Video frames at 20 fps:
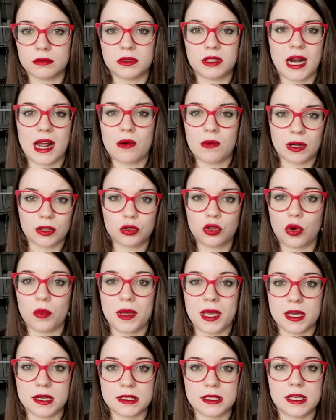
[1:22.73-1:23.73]
3-4
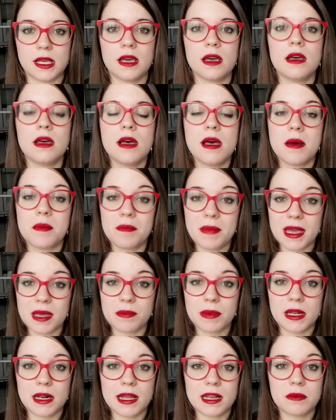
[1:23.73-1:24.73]
mesi,
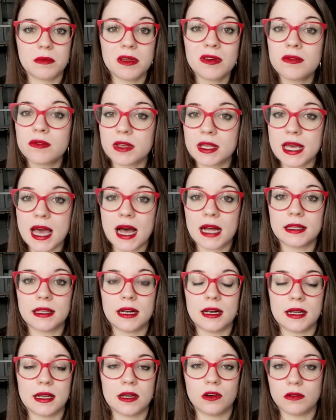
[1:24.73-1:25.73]
Maybelline mi invia
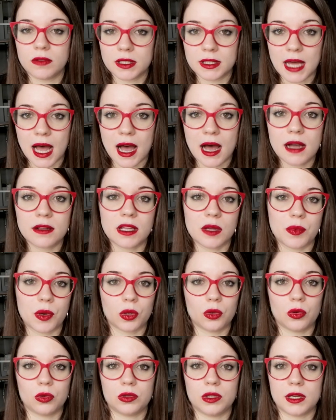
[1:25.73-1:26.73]
delle novità, dei
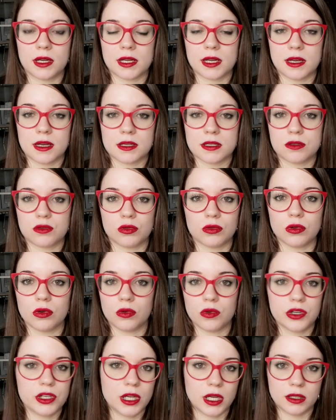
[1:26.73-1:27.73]
prodotti che sono
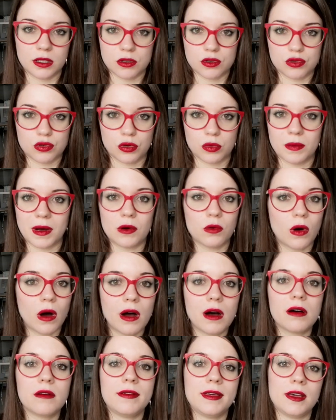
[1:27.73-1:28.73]
usciti insomma
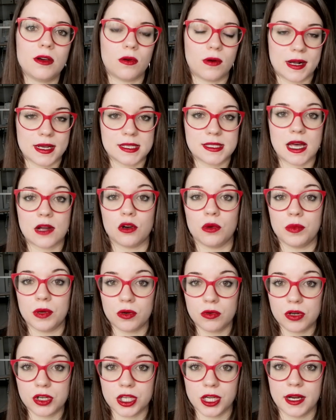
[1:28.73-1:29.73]
nuovi o che stanno per
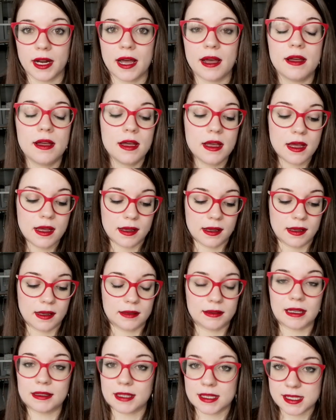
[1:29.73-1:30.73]
uscire
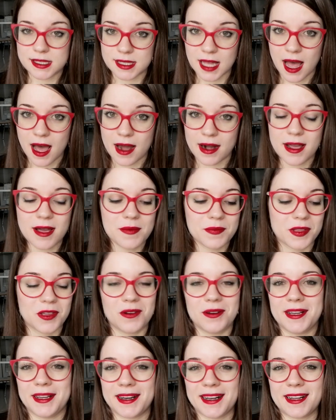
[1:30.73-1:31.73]
eh, da testare.
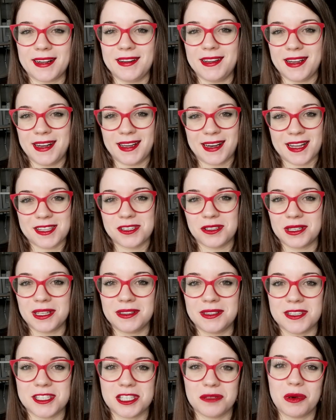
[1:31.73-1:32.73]
Io li, li, ringrazio
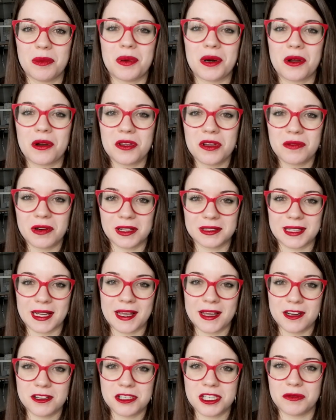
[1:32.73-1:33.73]
tantissimo perché ogni volta
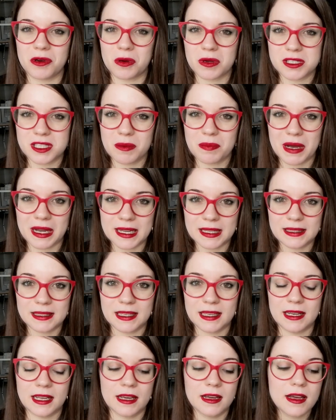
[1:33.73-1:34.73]
che ricevo questi
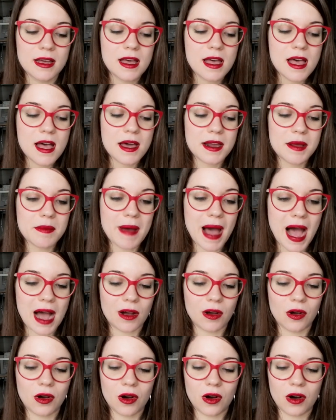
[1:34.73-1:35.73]
pacchettini
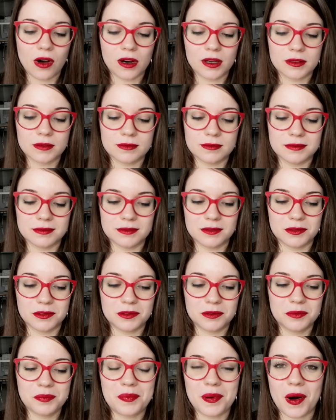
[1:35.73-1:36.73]
rimango
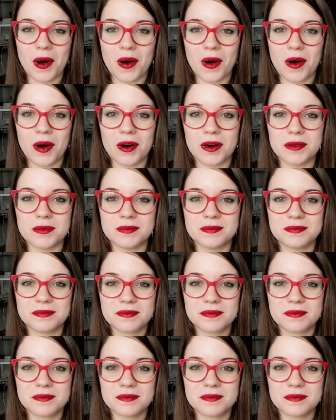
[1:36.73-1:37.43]
un po'